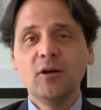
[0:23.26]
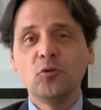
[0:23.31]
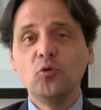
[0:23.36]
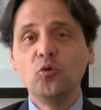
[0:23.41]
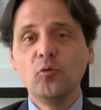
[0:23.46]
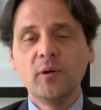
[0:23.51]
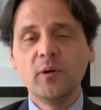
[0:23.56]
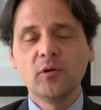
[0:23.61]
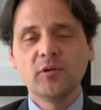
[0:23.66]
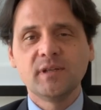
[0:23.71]

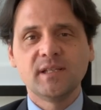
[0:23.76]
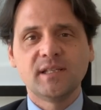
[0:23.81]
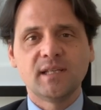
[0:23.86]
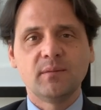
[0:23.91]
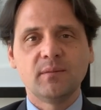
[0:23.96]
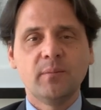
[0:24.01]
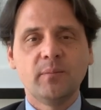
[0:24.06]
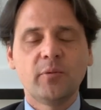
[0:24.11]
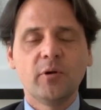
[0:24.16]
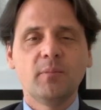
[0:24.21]

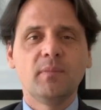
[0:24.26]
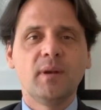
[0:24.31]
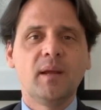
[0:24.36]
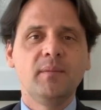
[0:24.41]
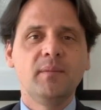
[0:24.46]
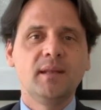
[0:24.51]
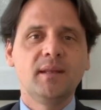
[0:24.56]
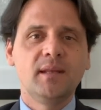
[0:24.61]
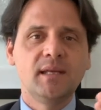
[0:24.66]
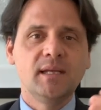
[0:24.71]
numerosissimi
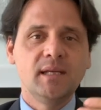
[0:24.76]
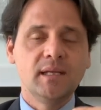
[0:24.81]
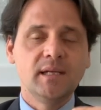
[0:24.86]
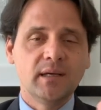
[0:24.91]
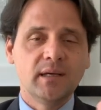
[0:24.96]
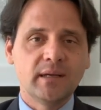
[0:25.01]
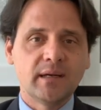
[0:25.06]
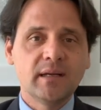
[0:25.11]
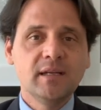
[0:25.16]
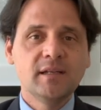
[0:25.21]
problemi di
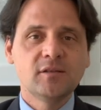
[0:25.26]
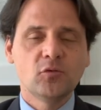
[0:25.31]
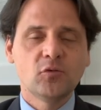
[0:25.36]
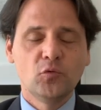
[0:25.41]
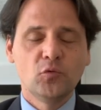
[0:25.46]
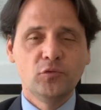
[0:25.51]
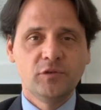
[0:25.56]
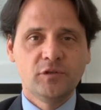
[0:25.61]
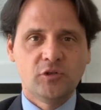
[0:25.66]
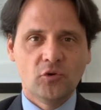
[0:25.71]

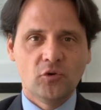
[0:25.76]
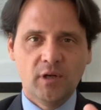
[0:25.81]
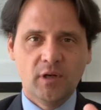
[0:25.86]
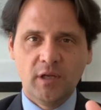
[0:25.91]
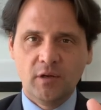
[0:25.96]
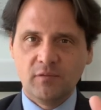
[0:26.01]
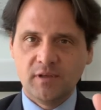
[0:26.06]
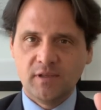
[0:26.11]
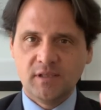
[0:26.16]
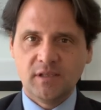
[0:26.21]
risoluzione
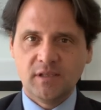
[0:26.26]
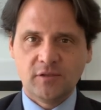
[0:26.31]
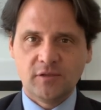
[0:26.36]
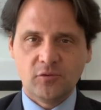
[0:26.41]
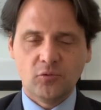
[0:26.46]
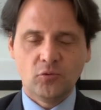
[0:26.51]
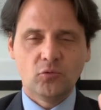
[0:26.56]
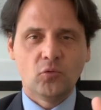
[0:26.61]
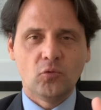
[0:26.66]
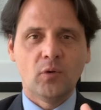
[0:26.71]
di queste
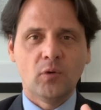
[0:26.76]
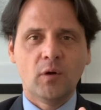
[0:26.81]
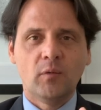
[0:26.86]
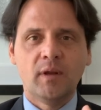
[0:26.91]
strutture.